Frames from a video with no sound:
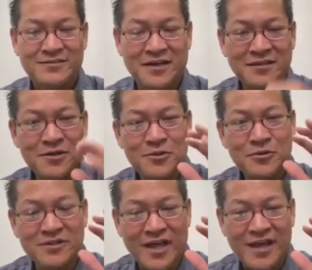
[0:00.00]
chẳng dân
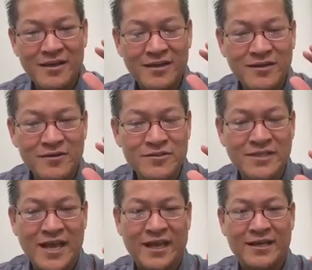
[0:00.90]
cua tè co
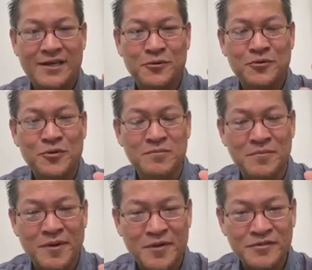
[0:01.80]
sang nấu cô
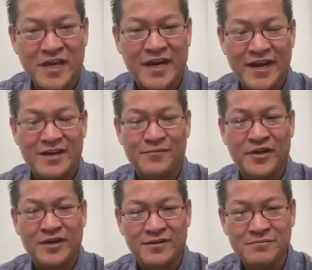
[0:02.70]
nón trẻ lẹ là
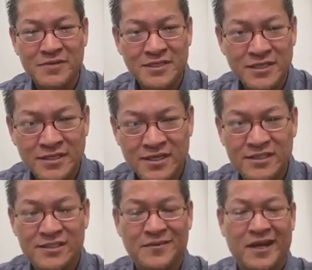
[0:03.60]
vậy cất mưa khơi
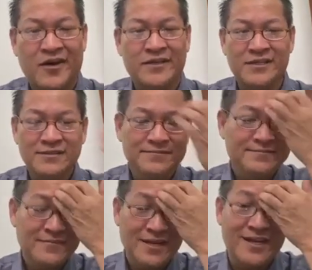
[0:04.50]
y nơi bị cào dướng
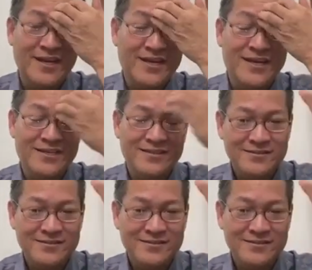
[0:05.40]
cất